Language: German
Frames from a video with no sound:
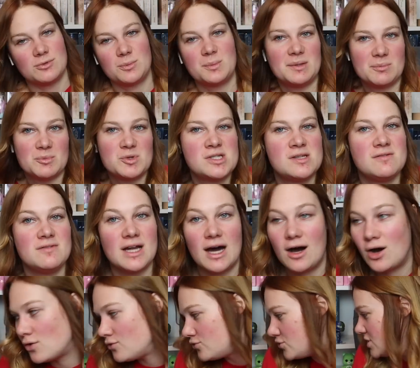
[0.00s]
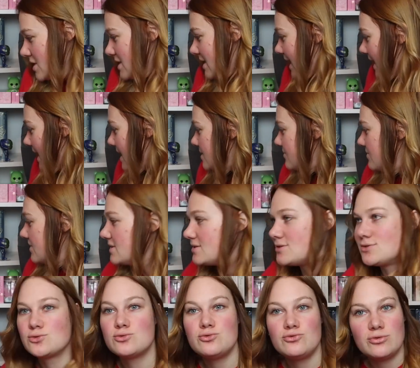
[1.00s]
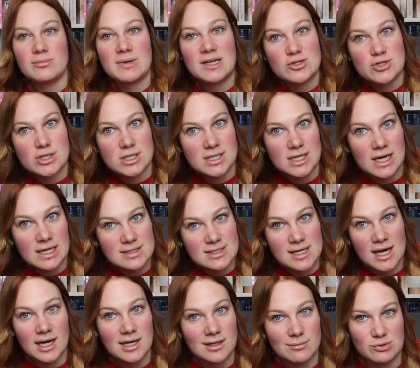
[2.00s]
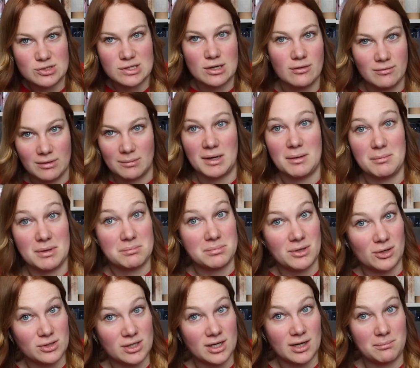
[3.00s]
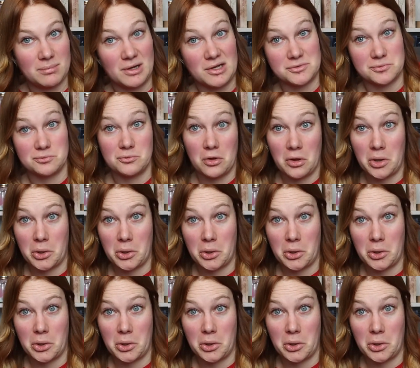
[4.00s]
Moment muss ich wieder aufstehen. Naja, ist wenigstens gut für meine Schritteanzahl. Ich muss ja irgendwann mal in mein Portkleid passen.